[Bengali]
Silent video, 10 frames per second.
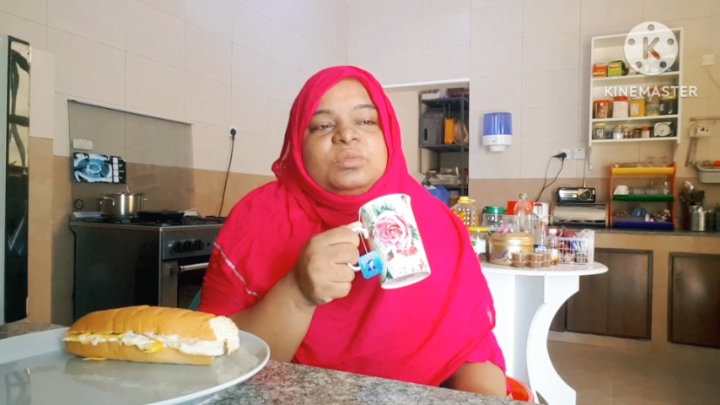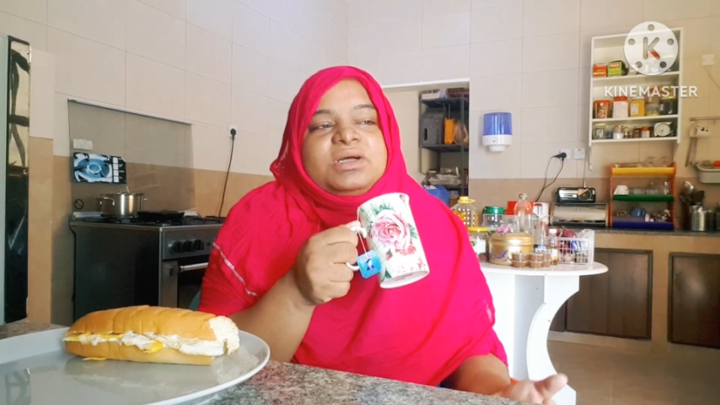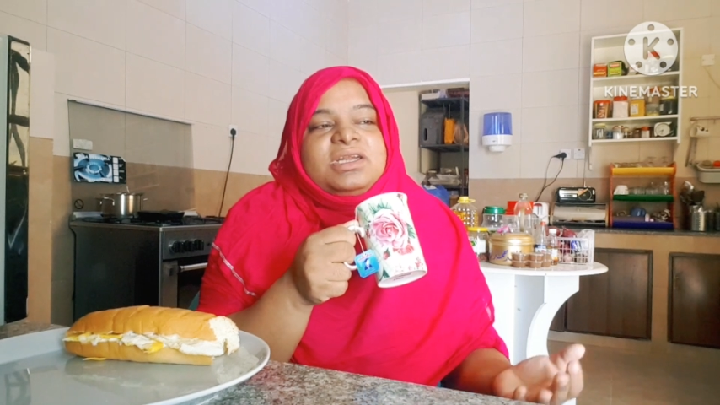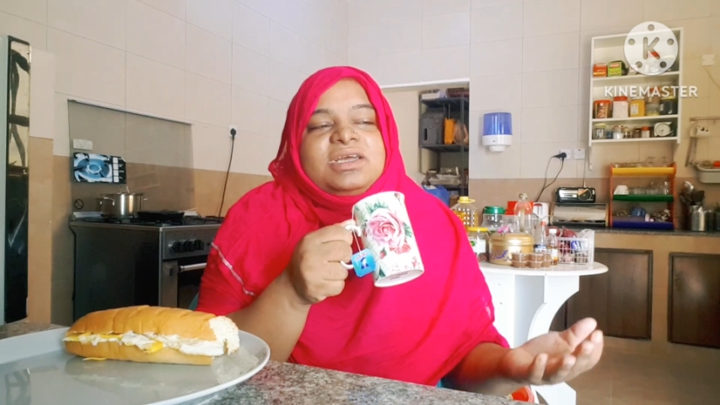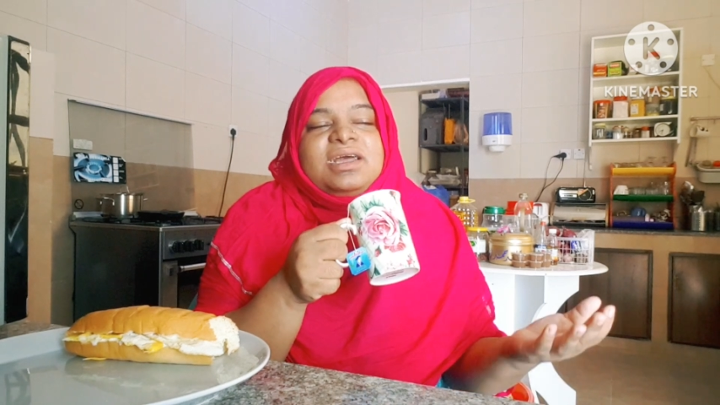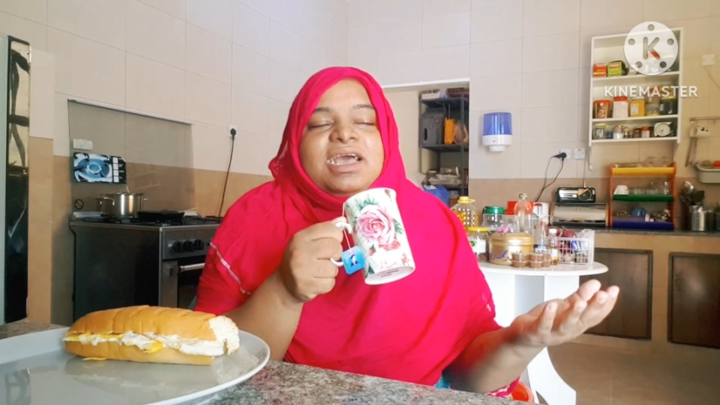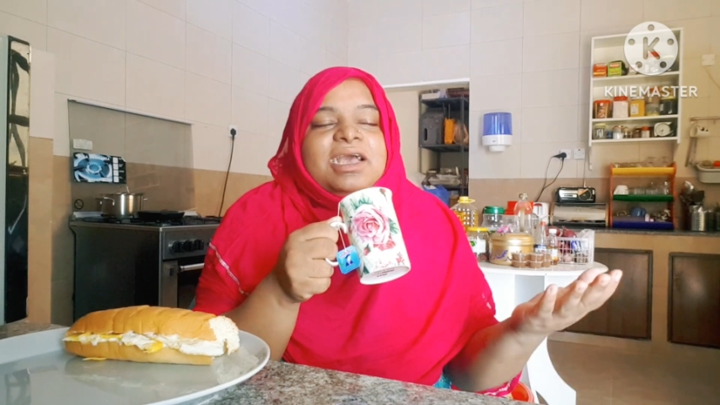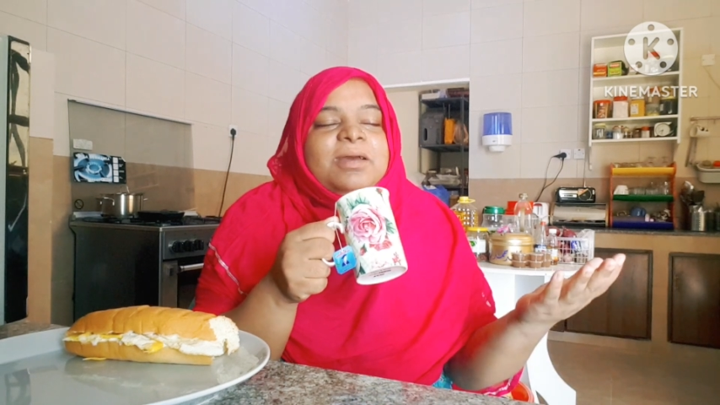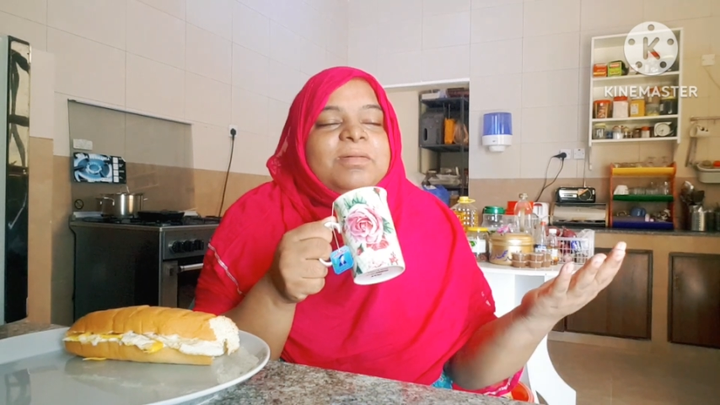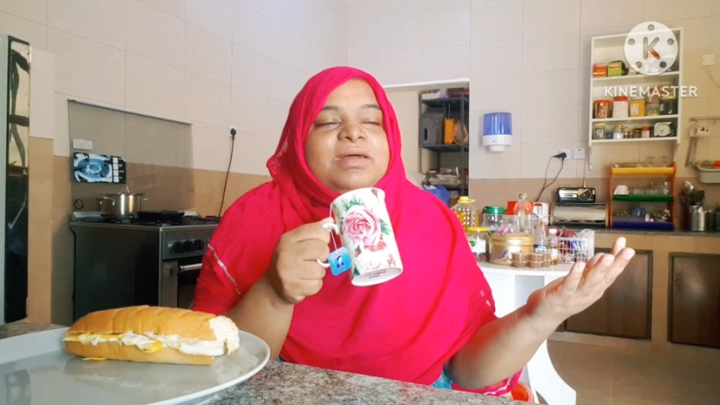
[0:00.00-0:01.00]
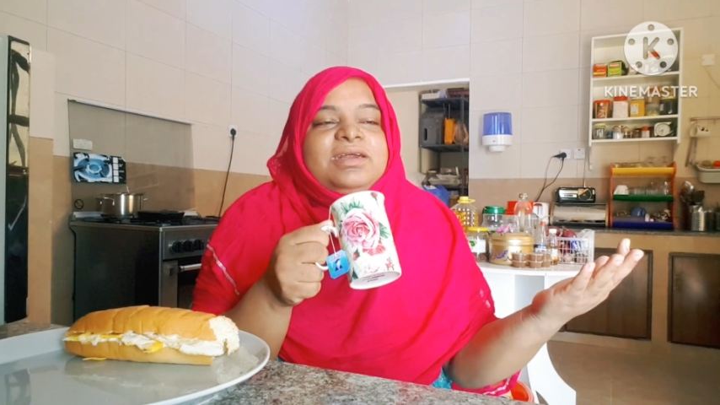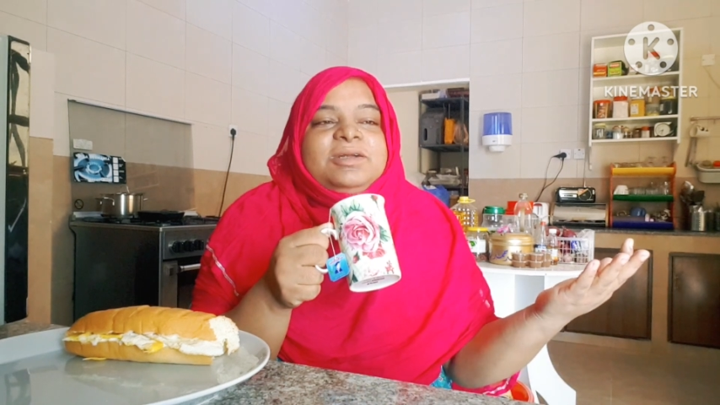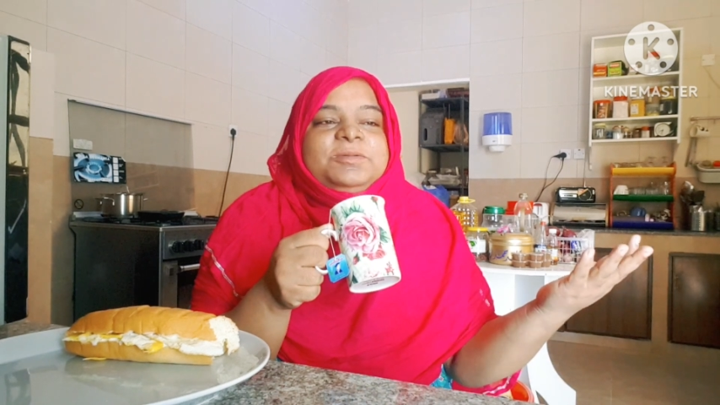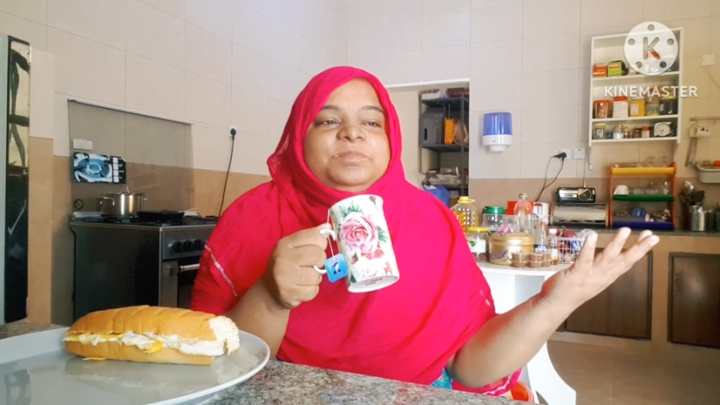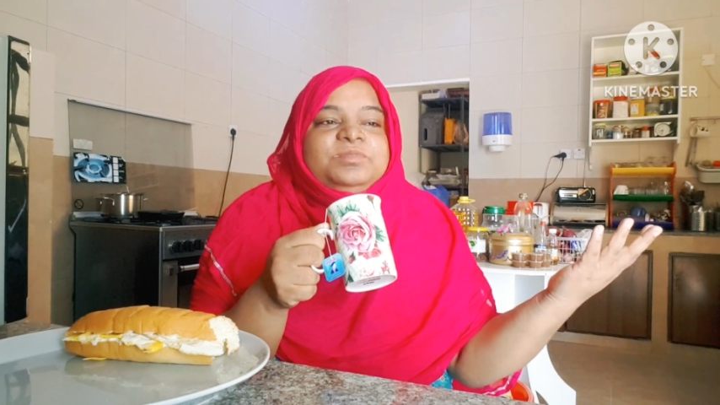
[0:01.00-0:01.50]
মানে একেবারে
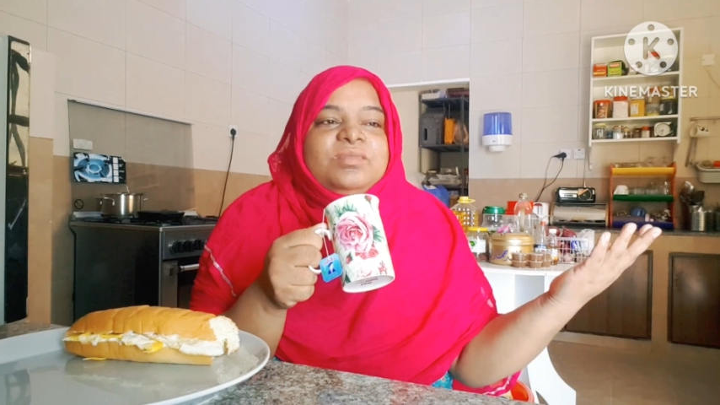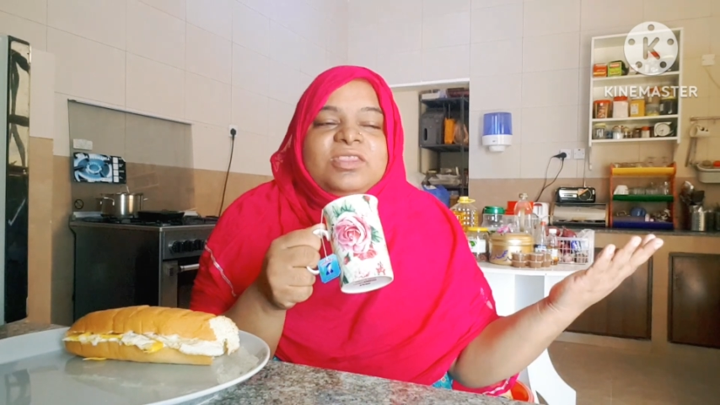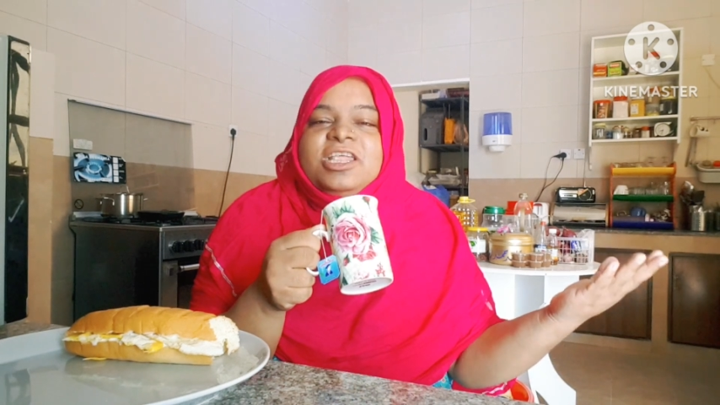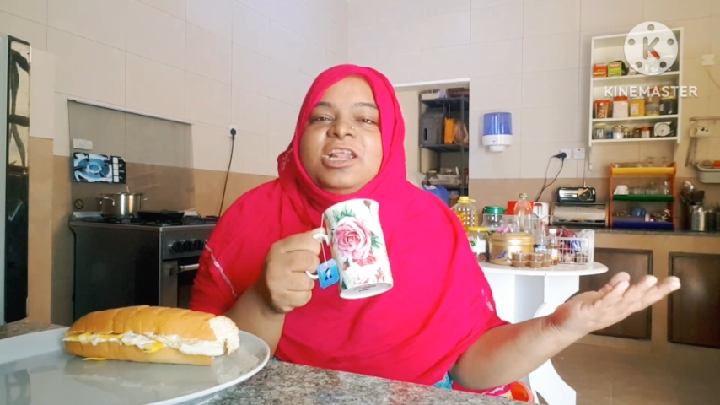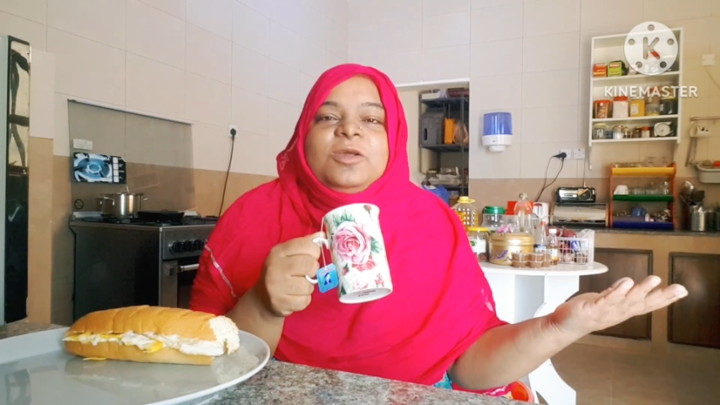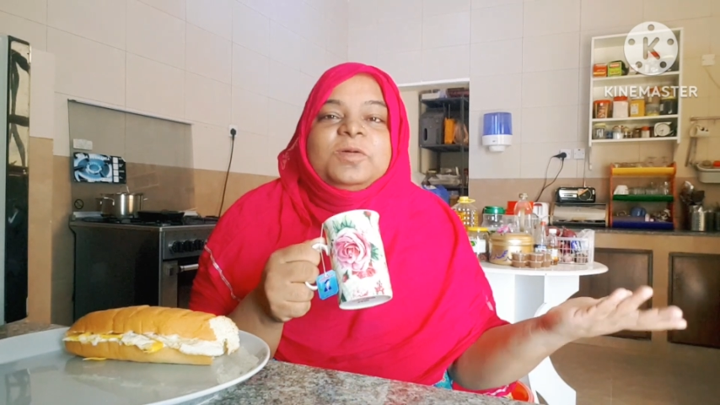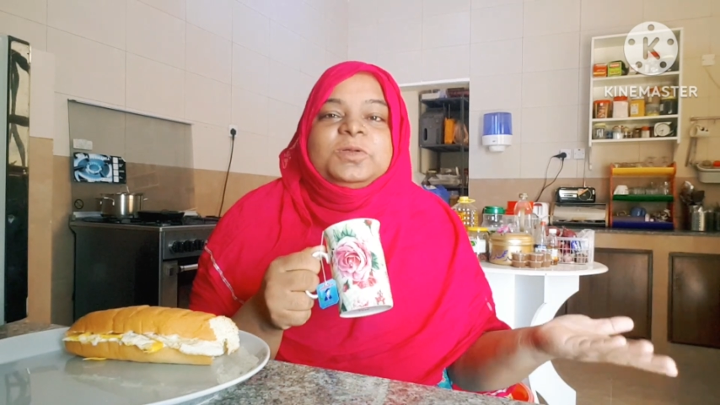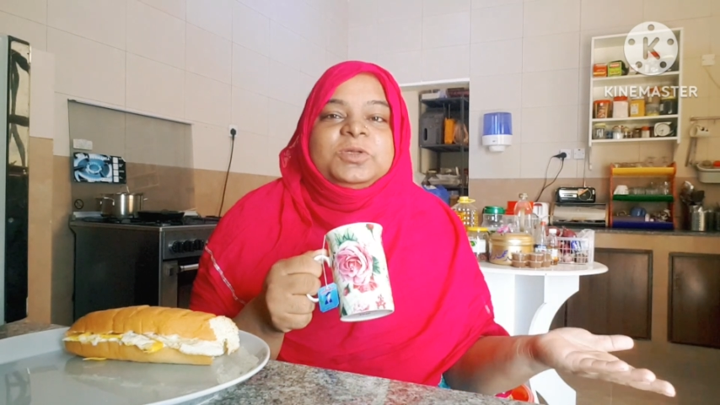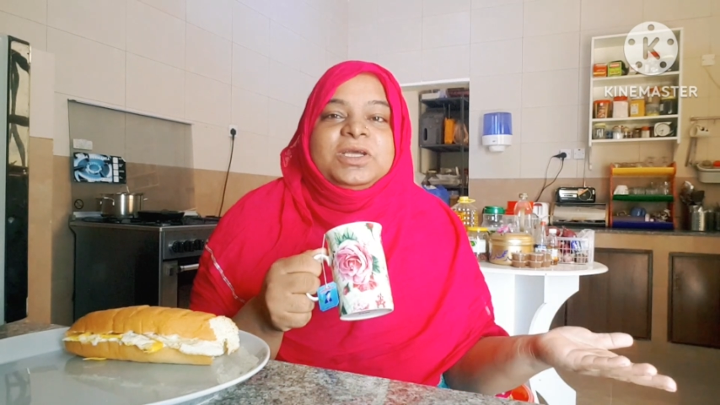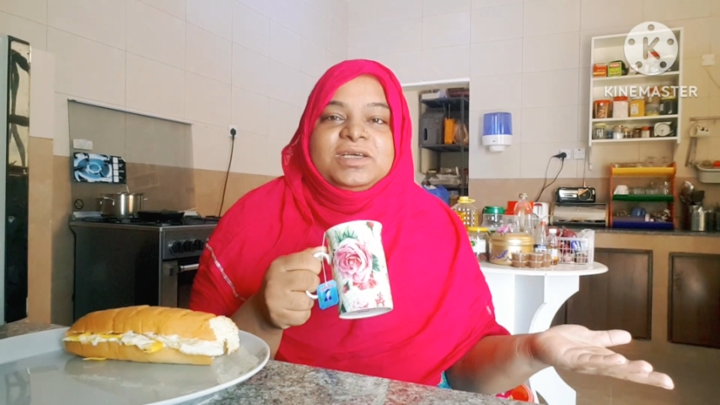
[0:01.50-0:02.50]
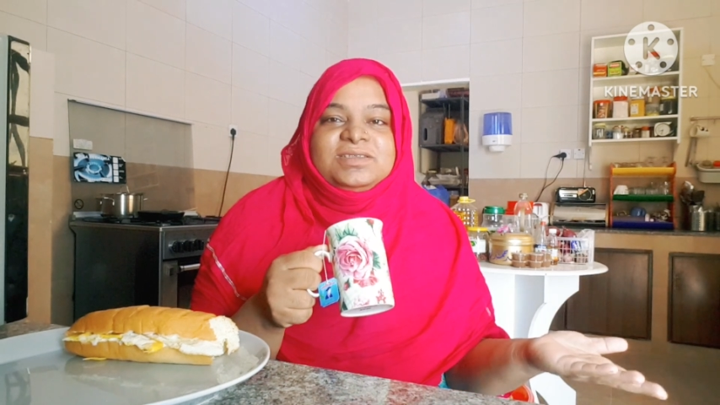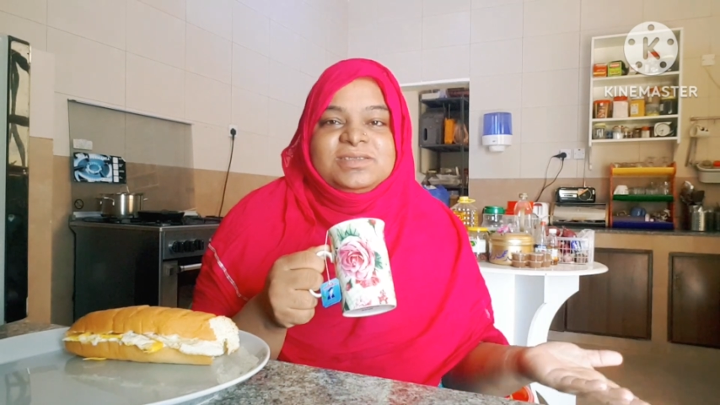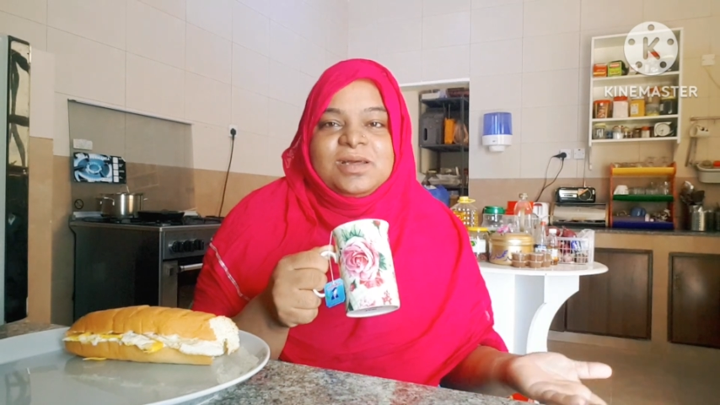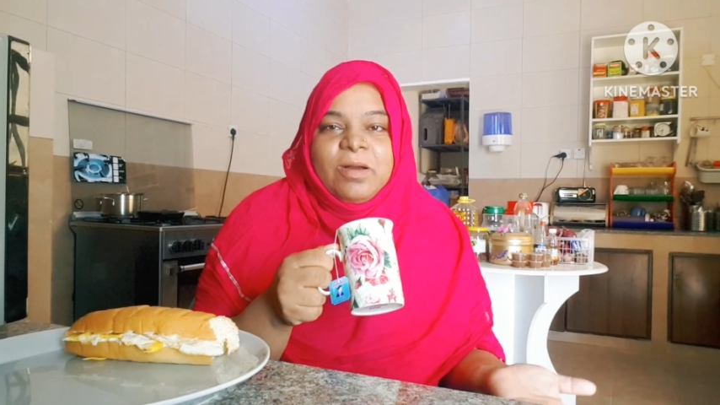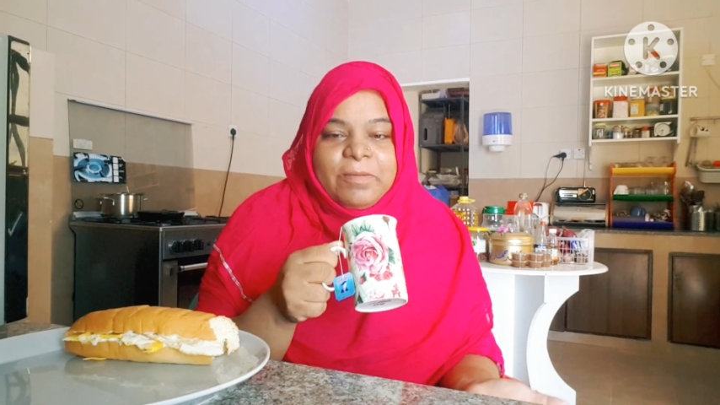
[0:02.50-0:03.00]
দিল খুশ হয়ে গেছে